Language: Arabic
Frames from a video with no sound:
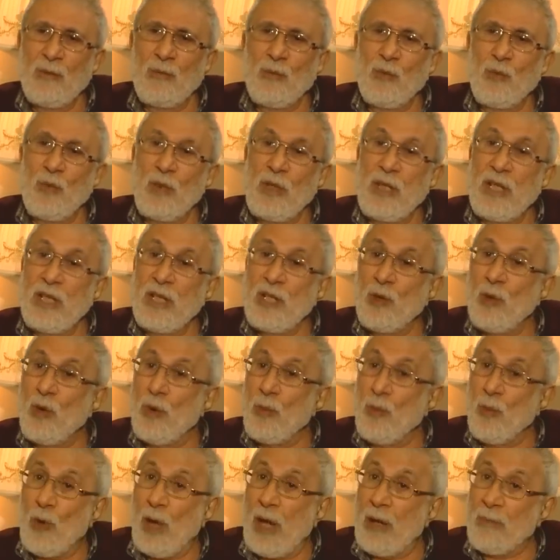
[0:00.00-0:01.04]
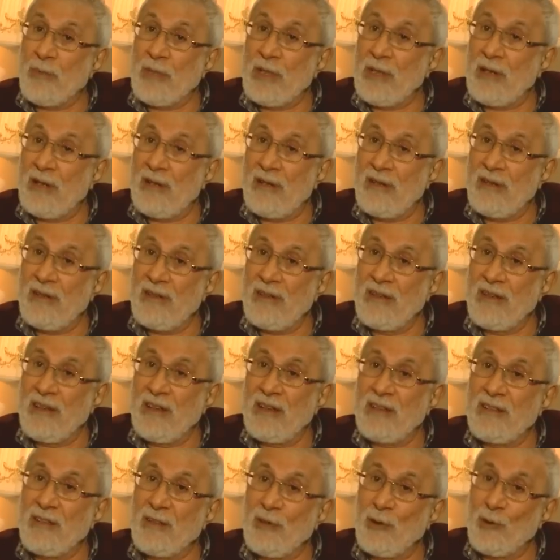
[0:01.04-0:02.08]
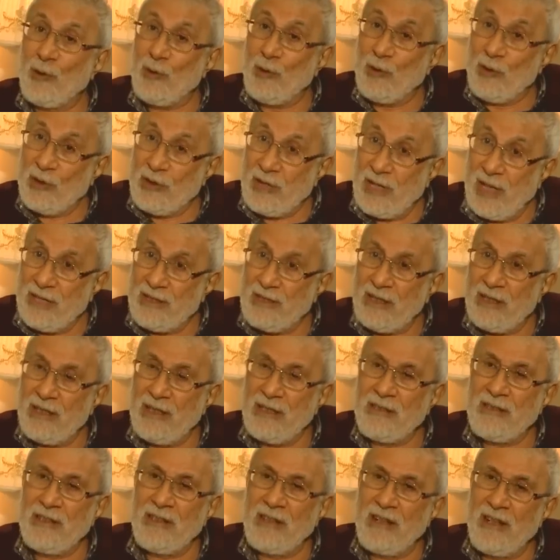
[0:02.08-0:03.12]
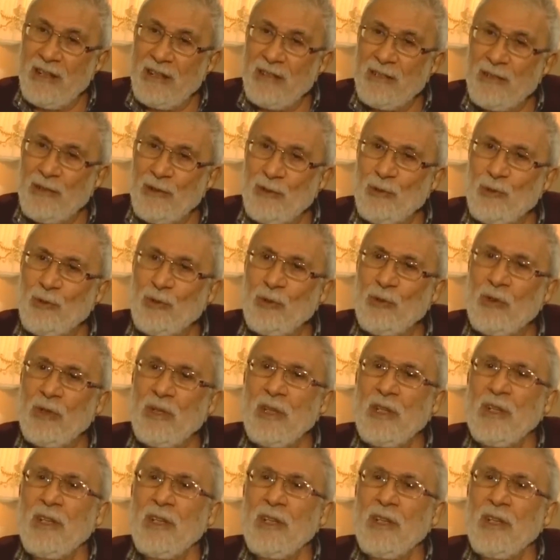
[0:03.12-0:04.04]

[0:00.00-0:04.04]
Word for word: مو لأنه عميق لكنه كنت أعتقد إلى أنه